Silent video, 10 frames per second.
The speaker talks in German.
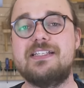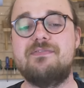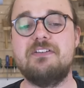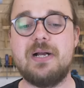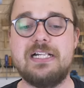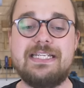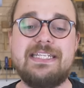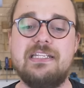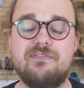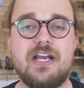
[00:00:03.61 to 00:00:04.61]
dass wir mal
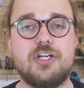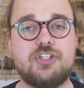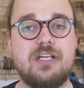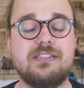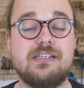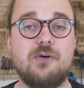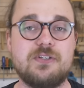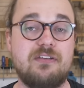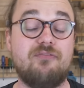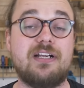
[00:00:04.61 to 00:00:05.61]
in jede Werkstatt
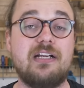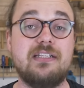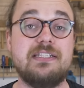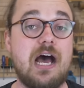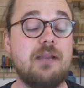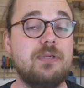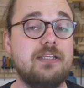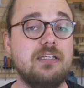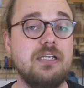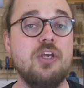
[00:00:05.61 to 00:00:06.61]
aus den vergangenen Jahren
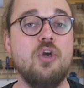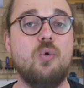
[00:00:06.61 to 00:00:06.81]
blicken